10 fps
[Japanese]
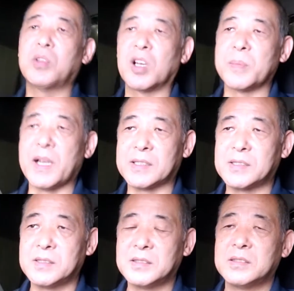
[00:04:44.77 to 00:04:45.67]
ております
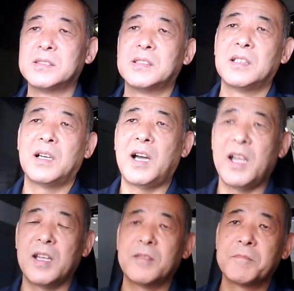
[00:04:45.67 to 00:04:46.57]

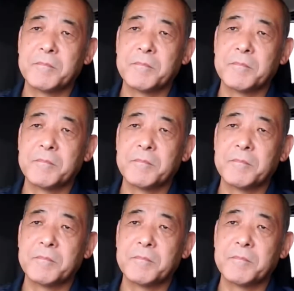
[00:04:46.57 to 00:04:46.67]
はい